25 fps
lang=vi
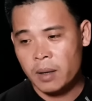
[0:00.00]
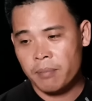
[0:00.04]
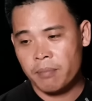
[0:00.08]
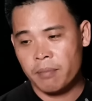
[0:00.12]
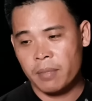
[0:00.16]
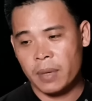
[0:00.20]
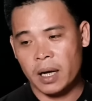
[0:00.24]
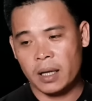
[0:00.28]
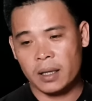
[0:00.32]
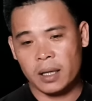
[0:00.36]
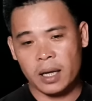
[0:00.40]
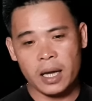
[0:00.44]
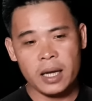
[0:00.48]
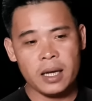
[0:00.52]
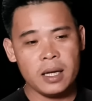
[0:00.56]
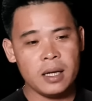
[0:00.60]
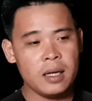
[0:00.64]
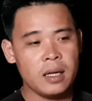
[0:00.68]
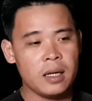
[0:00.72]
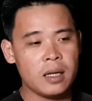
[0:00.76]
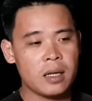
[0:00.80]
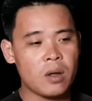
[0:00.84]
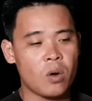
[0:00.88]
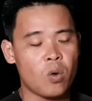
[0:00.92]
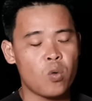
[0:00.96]
mà
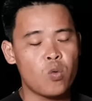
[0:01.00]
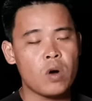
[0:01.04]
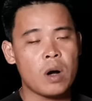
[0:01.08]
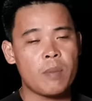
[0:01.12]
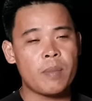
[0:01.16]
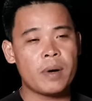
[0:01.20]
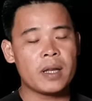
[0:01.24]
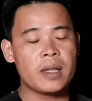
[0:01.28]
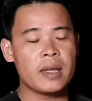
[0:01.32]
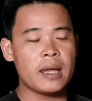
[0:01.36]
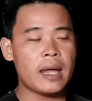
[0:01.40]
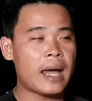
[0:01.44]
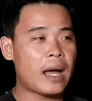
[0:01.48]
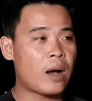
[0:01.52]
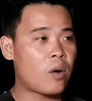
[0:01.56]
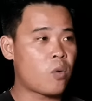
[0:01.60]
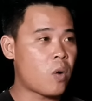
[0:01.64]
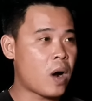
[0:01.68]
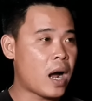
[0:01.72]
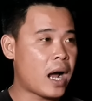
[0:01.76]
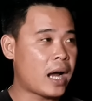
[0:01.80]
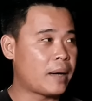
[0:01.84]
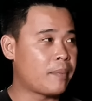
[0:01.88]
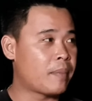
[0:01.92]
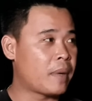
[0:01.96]
thấy vũ qua bên nhà
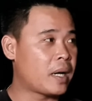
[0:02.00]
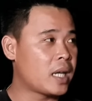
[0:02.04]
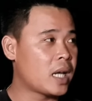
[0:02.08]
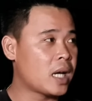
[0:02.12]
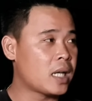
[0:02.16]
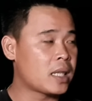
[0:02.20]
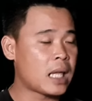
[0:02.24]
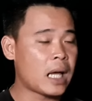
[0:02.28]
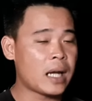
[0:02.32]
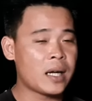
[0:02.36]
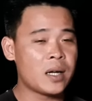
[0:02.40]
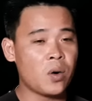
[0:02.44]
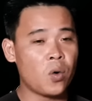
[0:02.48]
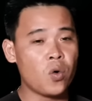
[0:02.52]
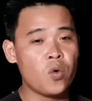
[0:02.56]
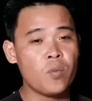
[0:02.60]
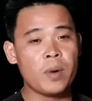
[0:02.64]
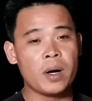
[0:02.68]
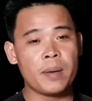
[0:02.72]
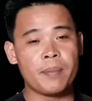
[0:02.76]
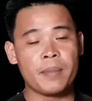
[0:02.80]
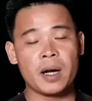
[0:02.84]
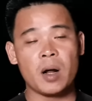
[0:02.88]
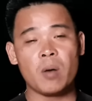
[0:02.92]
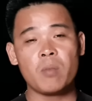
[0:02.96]
hoài mà giờ tay rủ
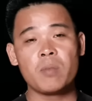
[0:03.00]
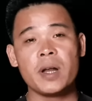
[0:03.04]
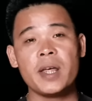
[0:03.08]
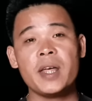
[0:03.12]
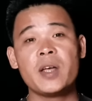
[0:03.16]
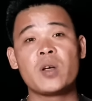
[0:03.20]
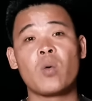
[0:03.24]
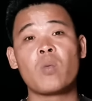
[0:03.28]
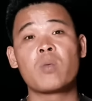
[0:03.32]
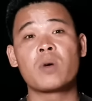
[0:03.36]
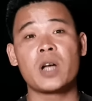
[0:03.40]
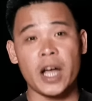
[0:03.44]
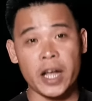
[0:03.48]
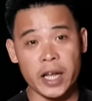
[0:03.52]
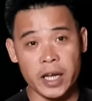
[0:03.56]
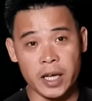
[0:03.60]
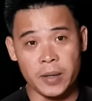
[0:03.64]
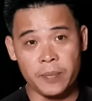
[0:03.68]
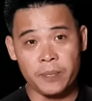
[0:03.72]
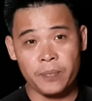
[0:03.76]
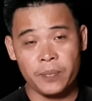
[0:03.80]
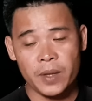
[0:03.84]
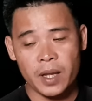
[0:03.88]
mình mình không đi cũng kỳ